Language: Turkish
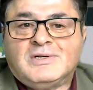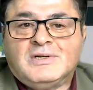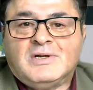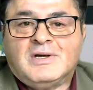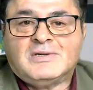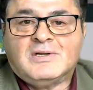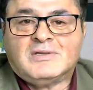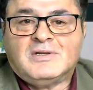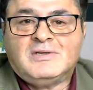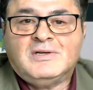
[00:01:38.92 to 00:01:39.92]
e, Erdal
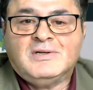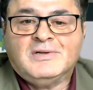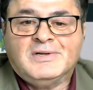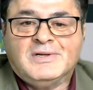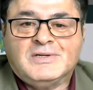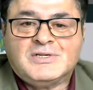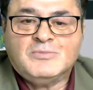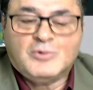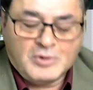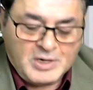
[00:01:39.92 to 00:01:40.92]
Tekin. E,
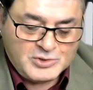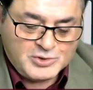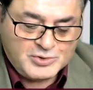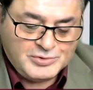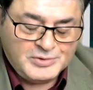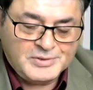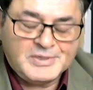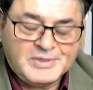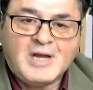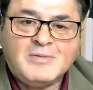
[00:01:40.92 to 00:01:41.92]
şimdi olay şu, e,
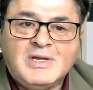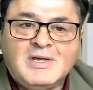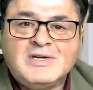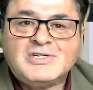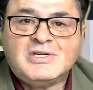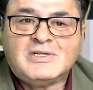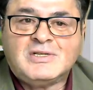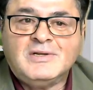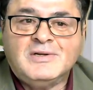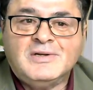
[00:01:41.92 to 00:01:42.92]
Almanya
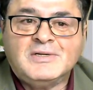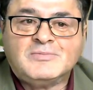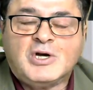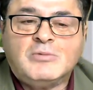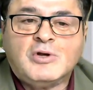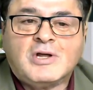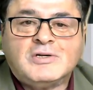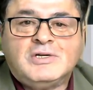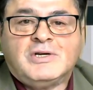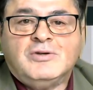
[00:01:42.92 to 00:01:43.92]
gerçekten
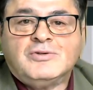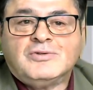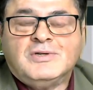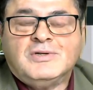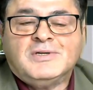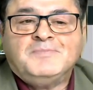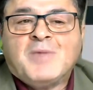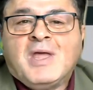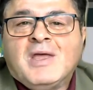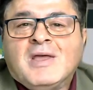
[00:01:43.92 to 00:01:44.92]
tabuları kırıyor.
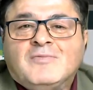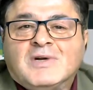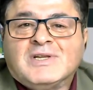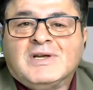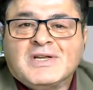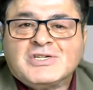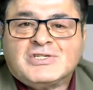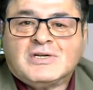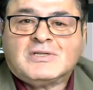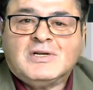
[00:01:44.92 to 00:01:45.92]

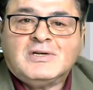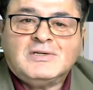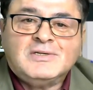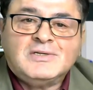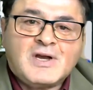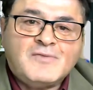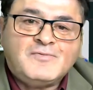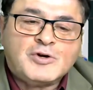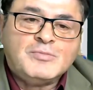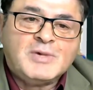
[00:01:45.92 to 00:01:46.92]
Vatandaşlıkta
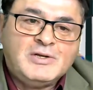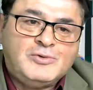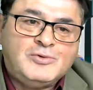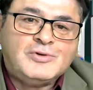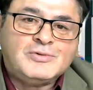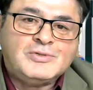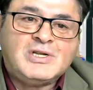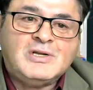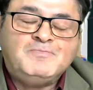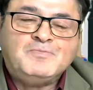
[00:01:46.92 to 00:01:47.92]
reforma gidiyor.
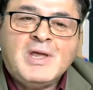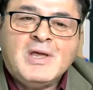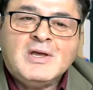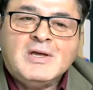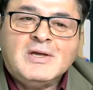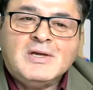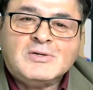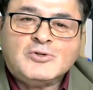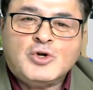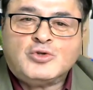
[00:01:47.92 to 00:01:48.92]
İşte
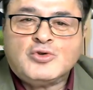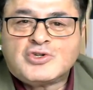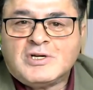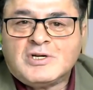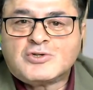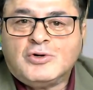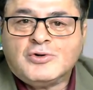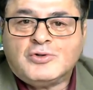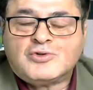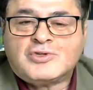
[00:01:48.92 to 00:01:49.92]
rötuşlar, son
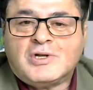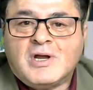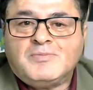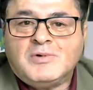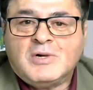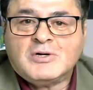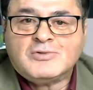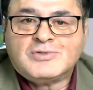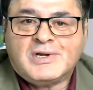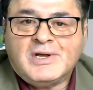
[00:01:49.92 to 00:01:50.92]
rötuşlar yapılmak
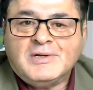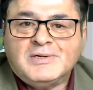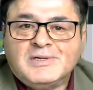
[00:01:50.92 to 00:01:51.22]
üzere